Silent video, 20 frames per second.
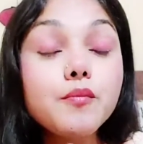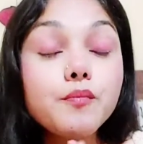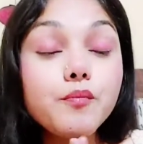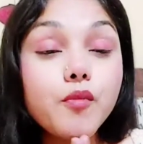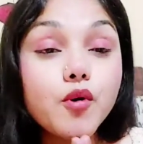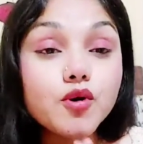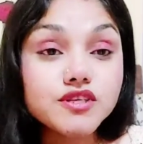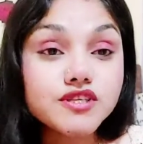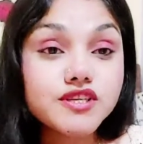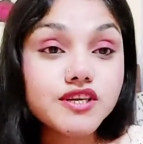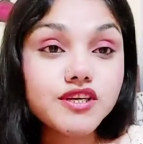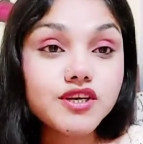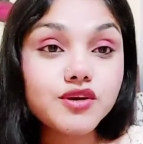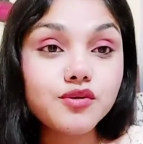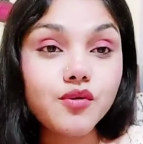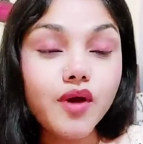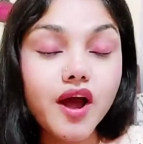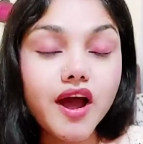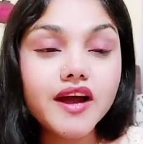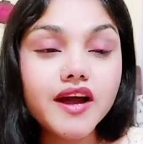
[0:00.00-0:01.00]

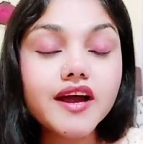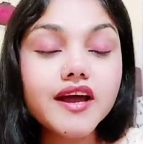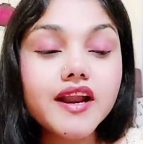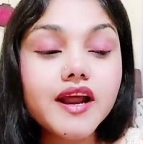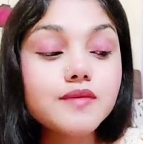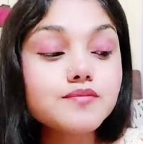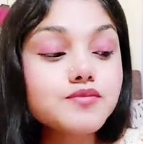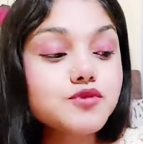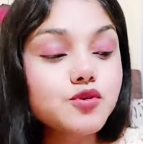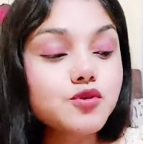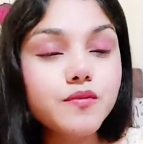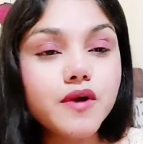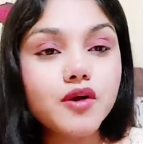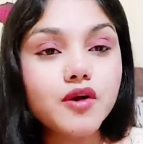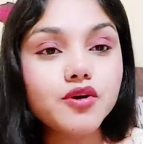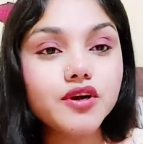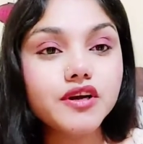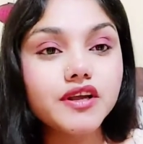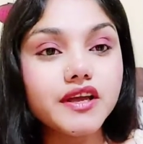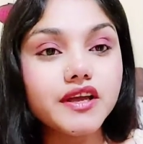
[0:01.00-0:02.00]
पॉजिटिव अगर आप सुबह
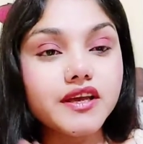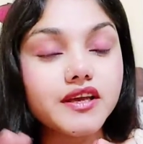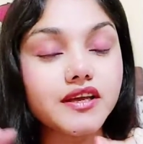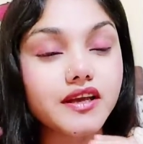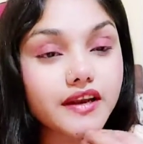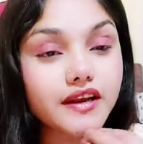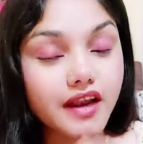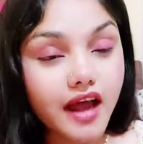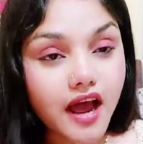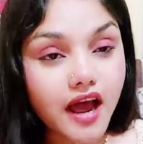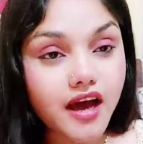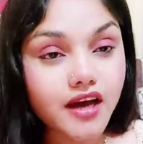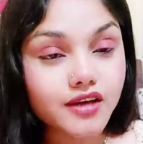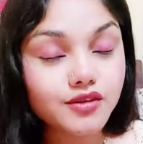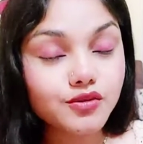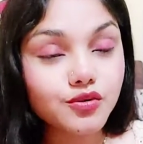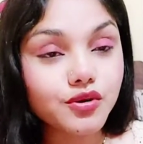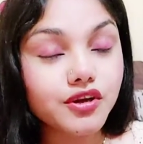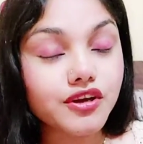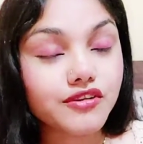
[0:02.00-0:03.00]
उठ के नहा
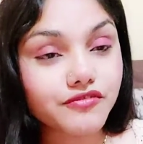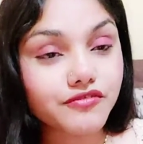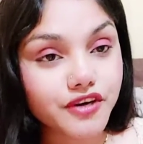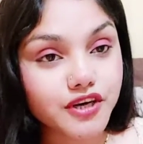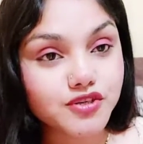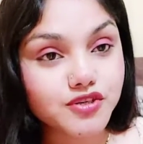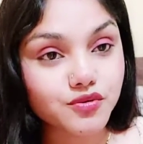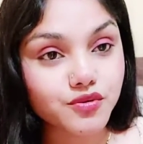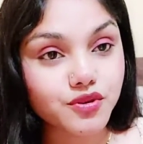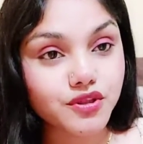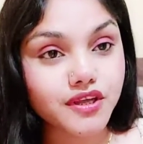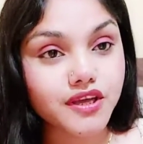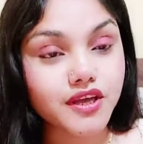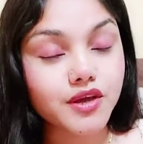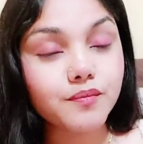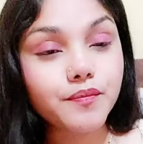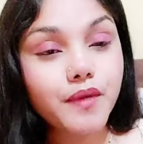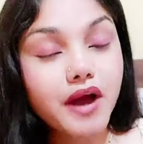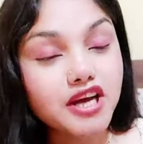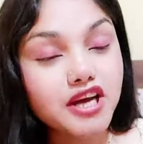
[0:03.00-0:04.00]
धो के फ्रेश होते
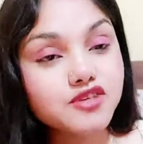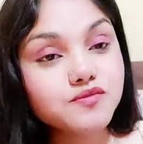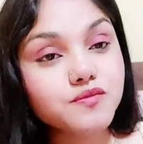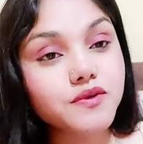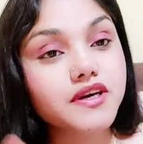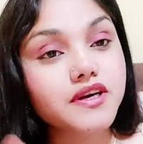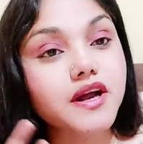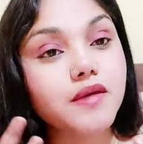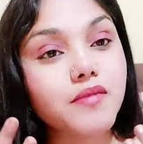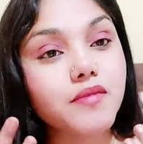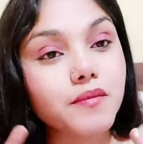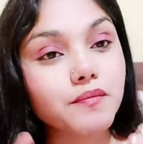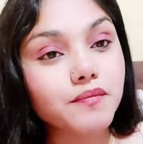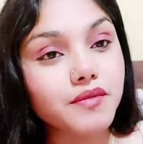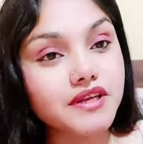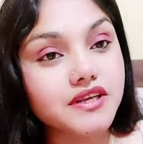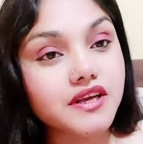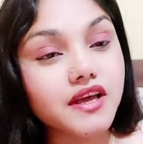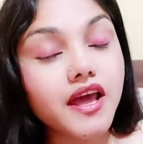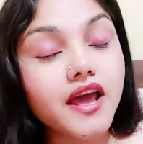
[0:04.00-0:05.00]
हैं पाँच मिनट आप
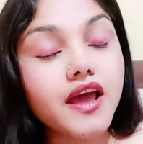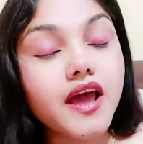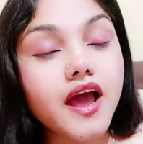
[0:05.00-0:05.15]
अपने